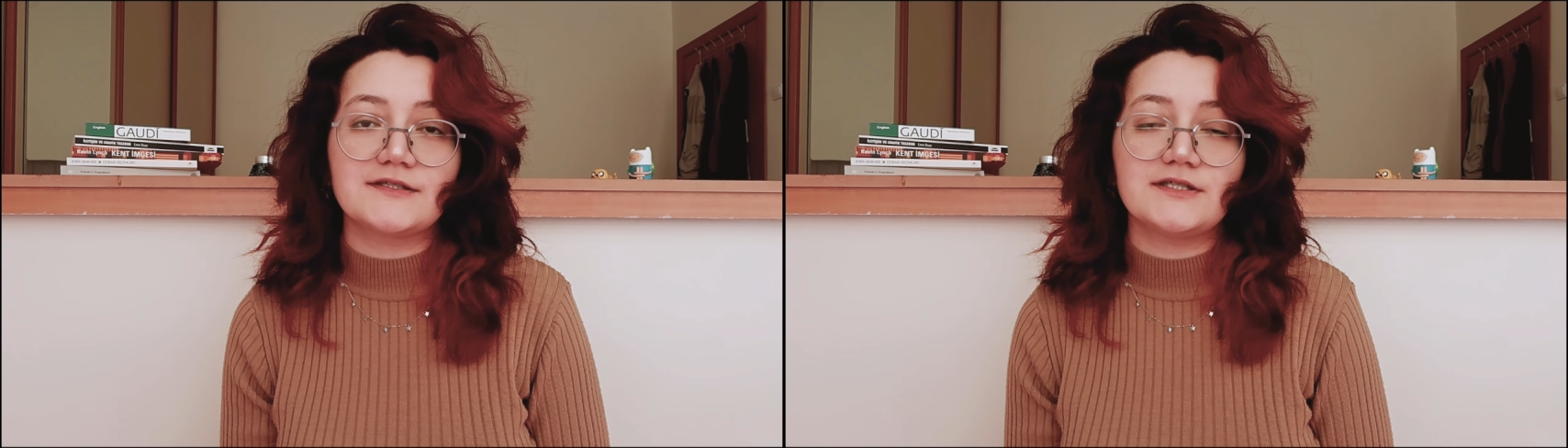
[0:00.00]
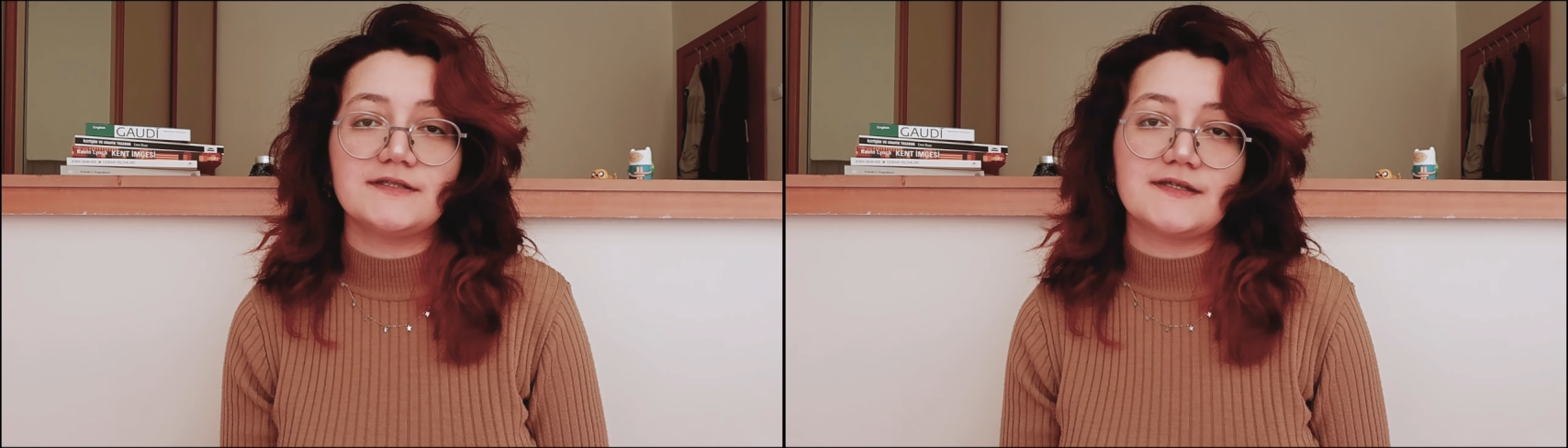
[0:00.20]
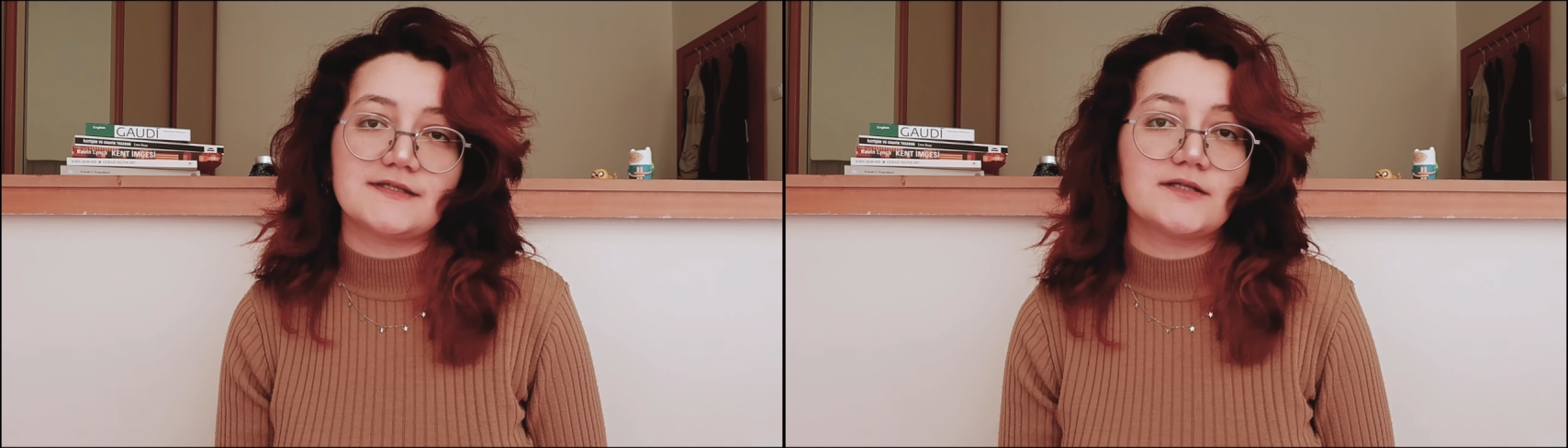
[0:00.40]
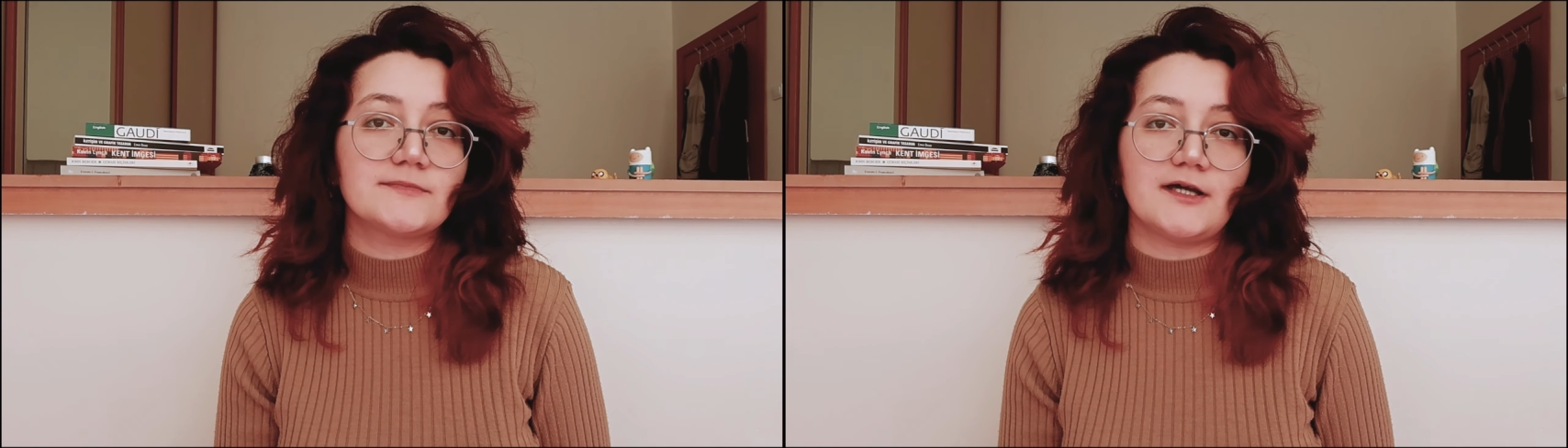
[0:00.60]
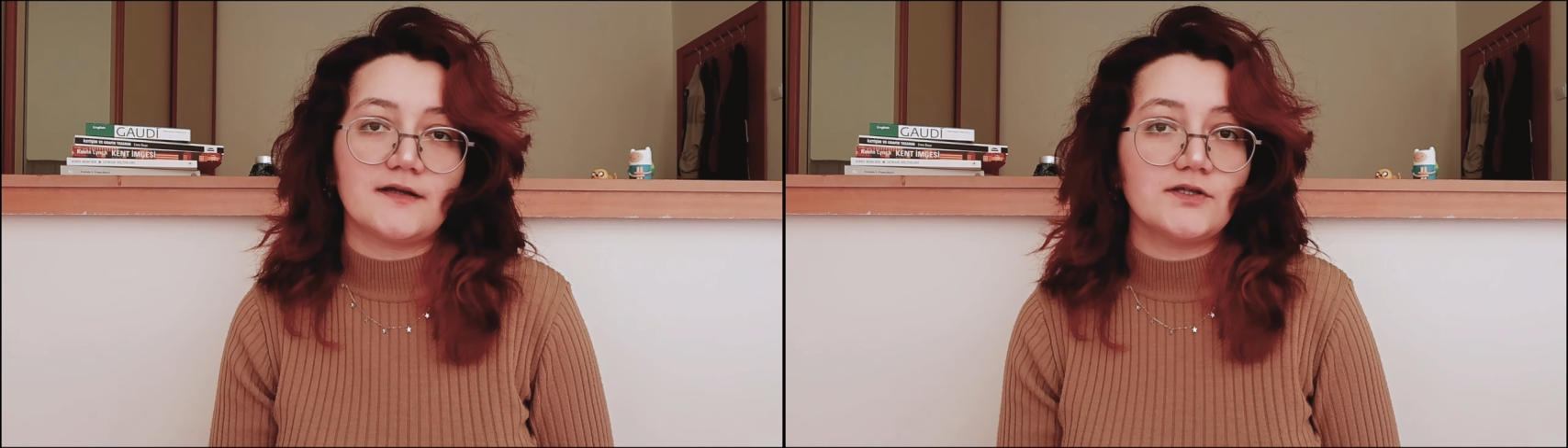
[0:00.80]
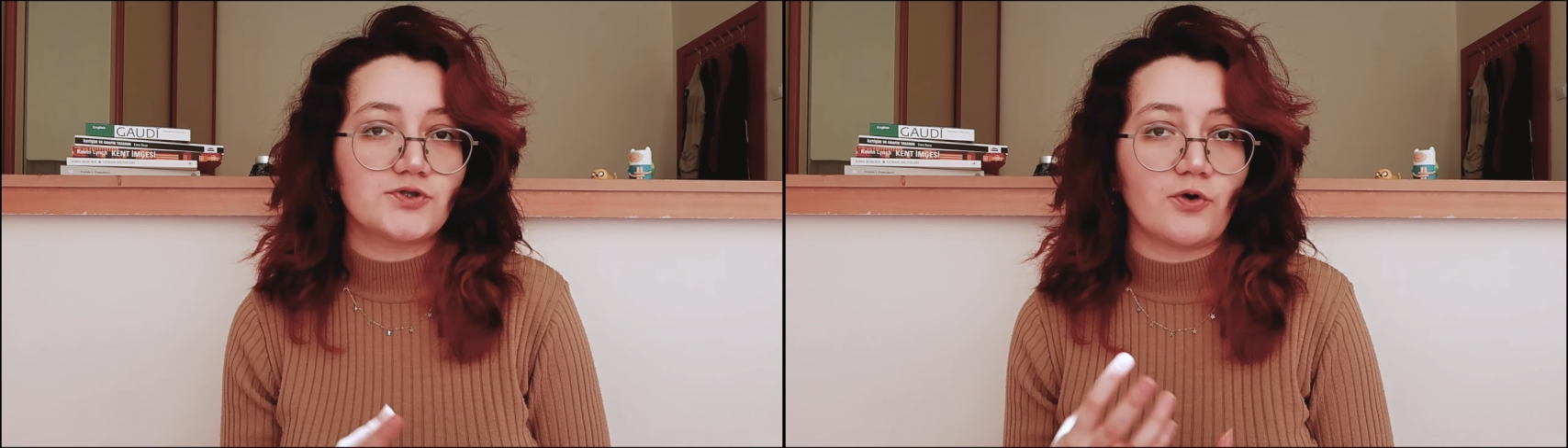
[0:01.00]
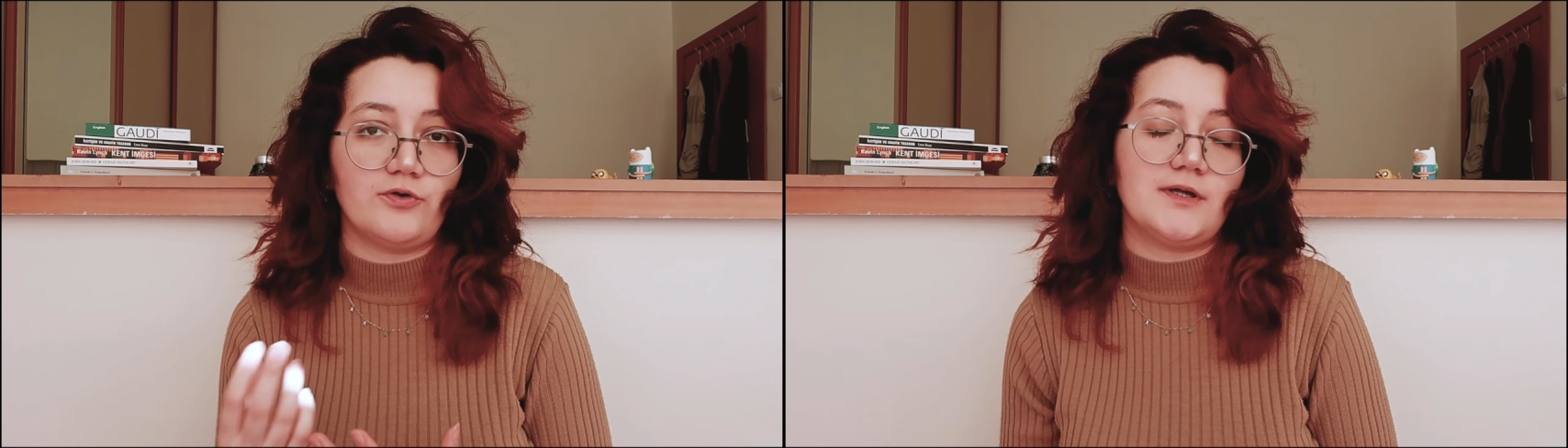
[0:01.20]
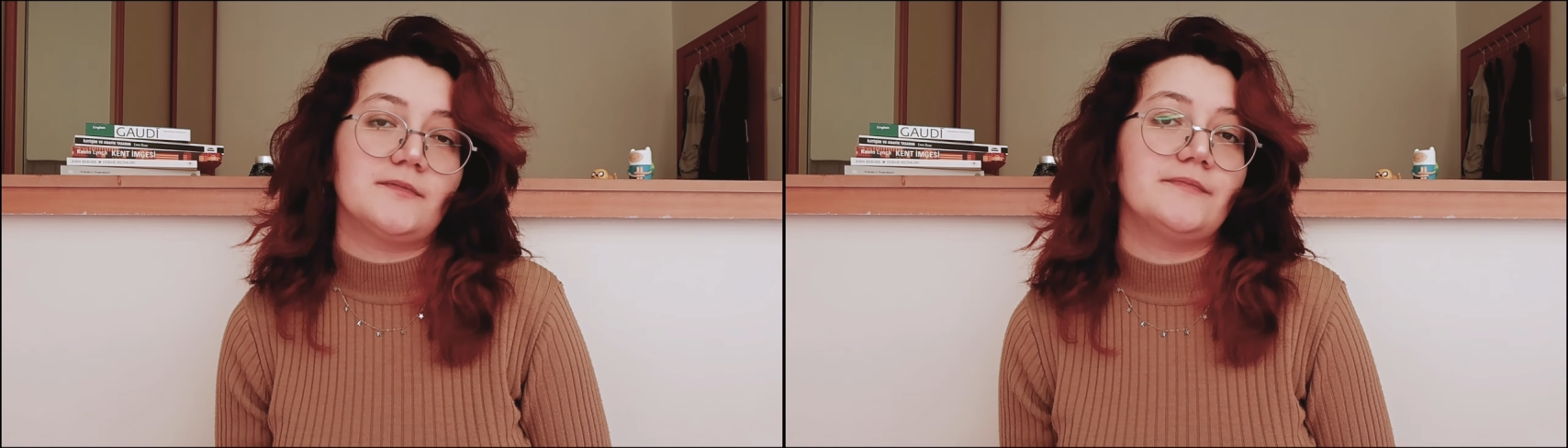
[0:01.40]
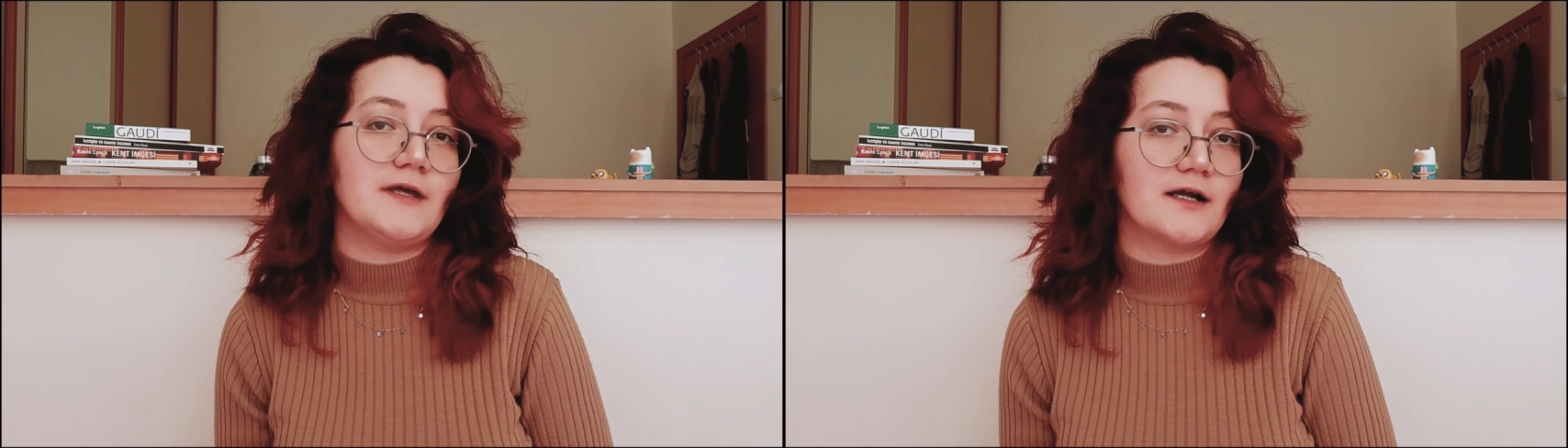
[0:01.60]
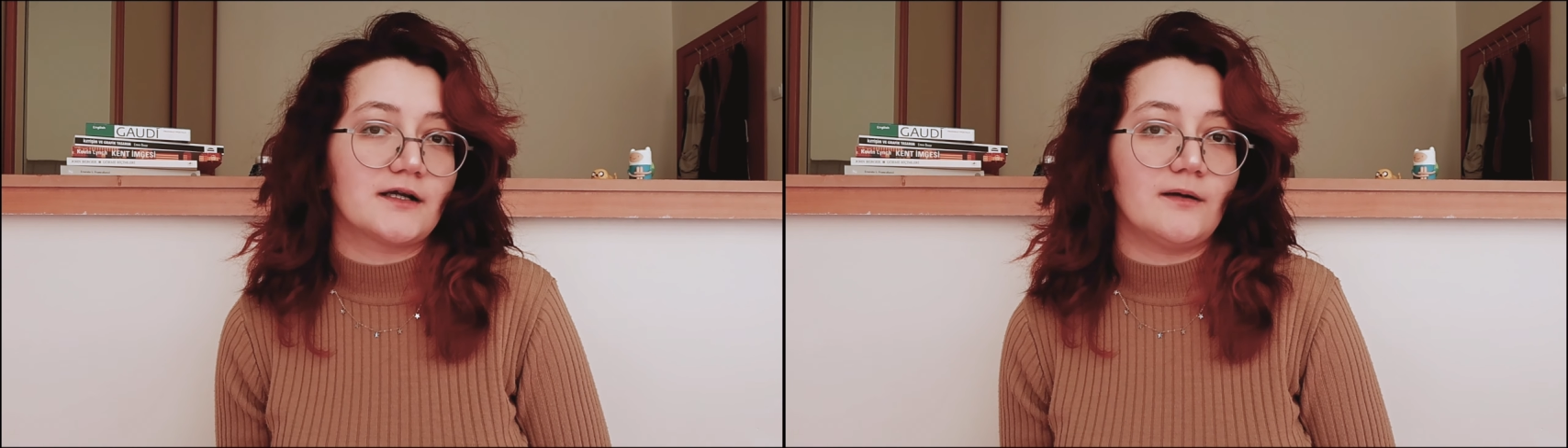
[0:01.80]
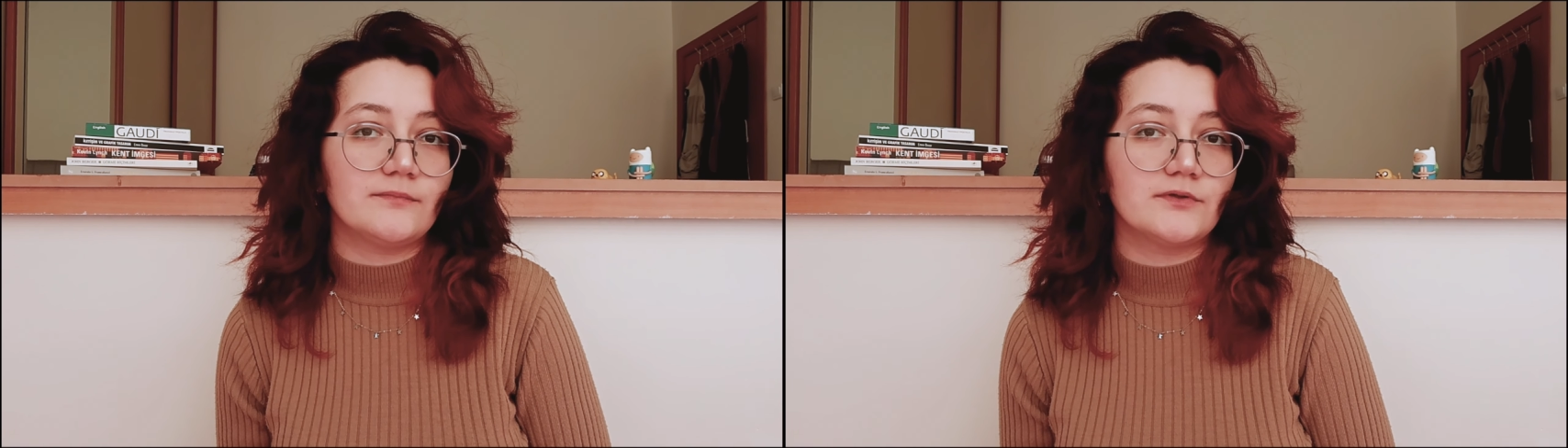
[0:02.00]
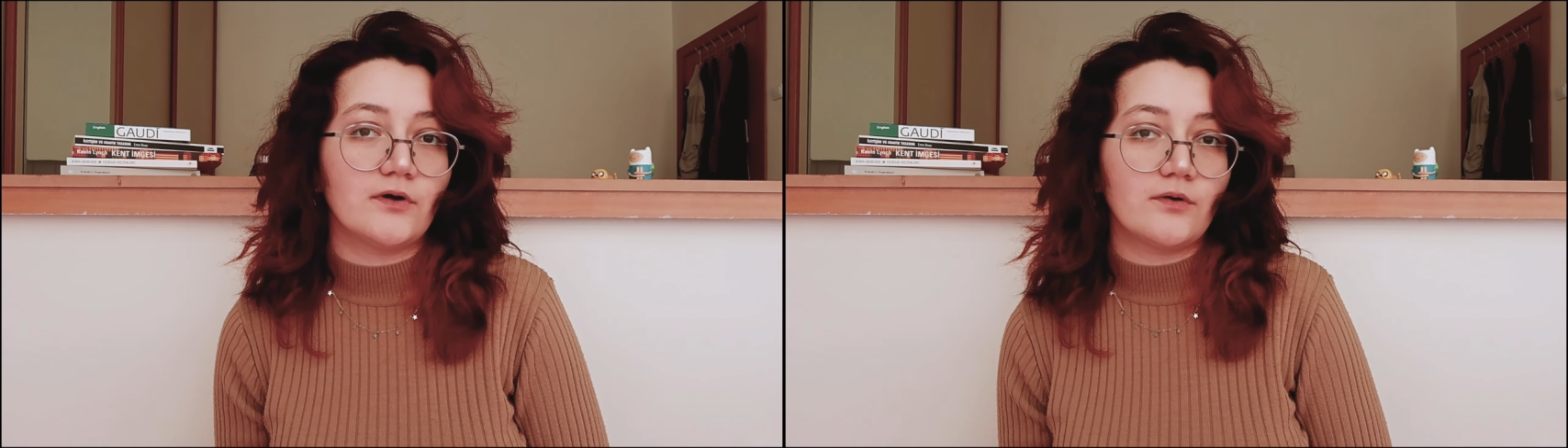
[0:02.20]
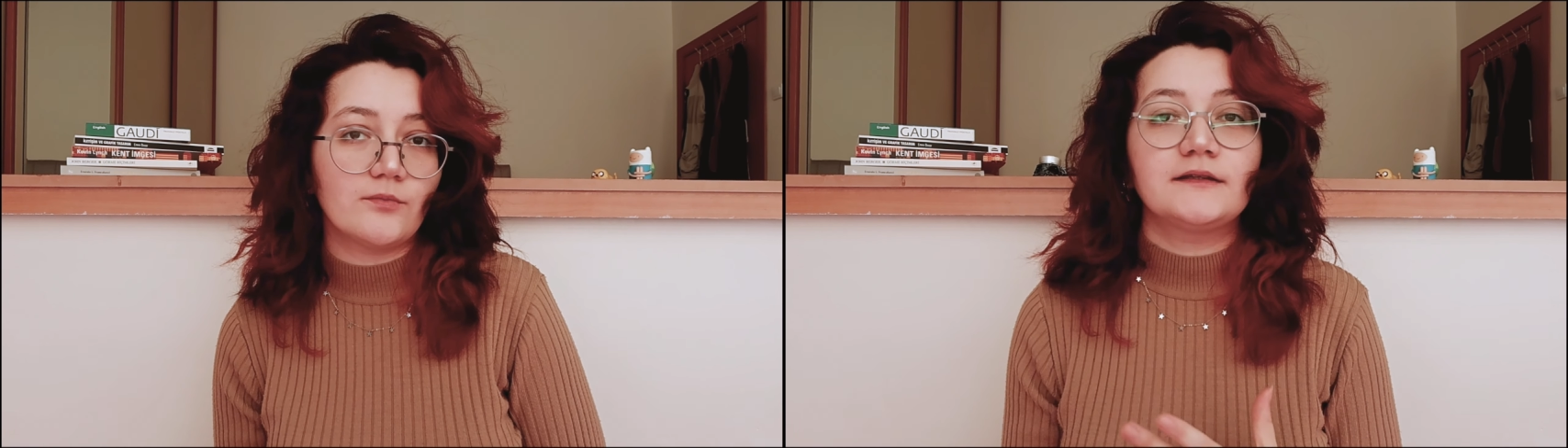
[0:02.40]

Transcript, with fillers: için tasarım tarihine çok önemli bir yer kaplıyor.